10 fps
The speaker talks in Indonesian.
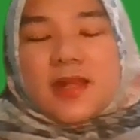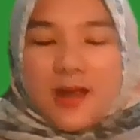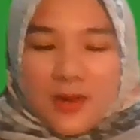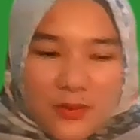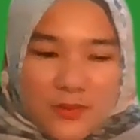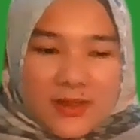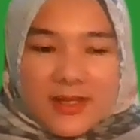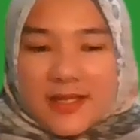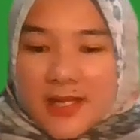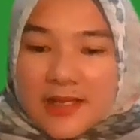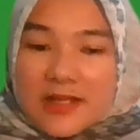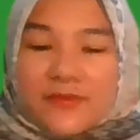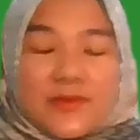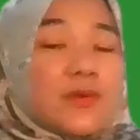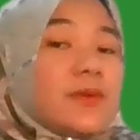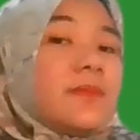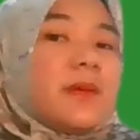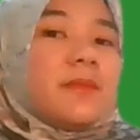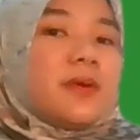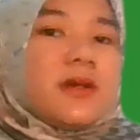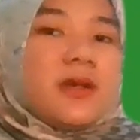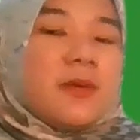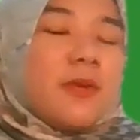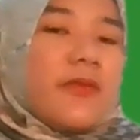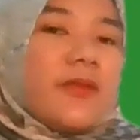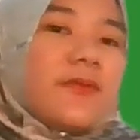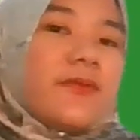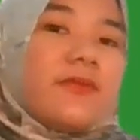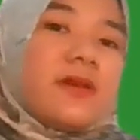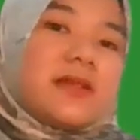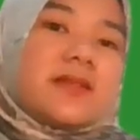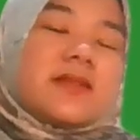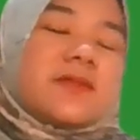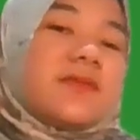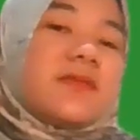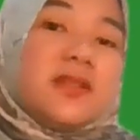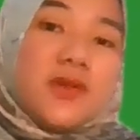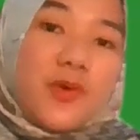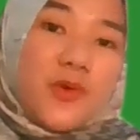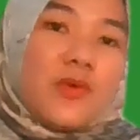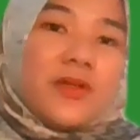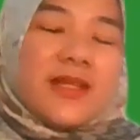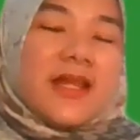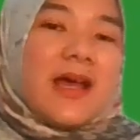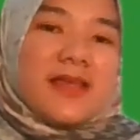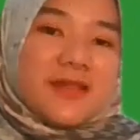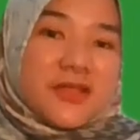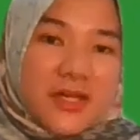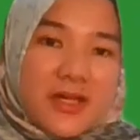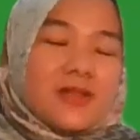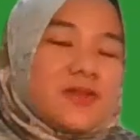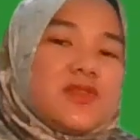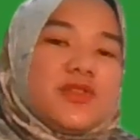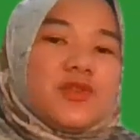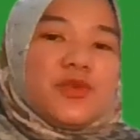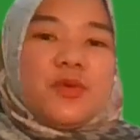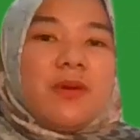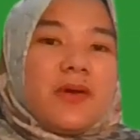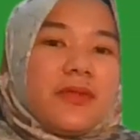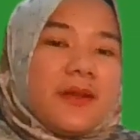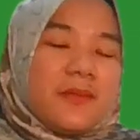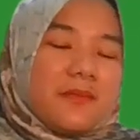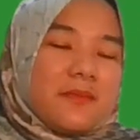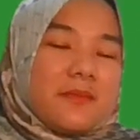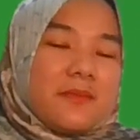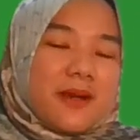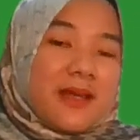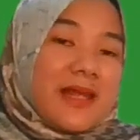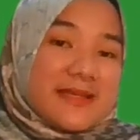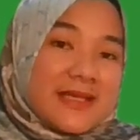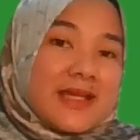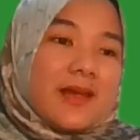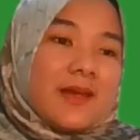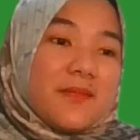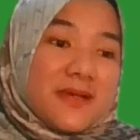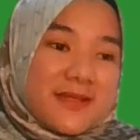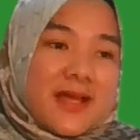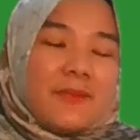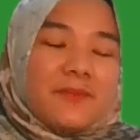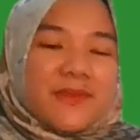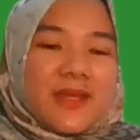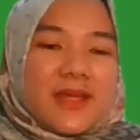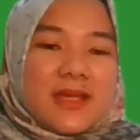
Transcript: Now, again, if you remember about the first video that I shared to you about the classical mazhab,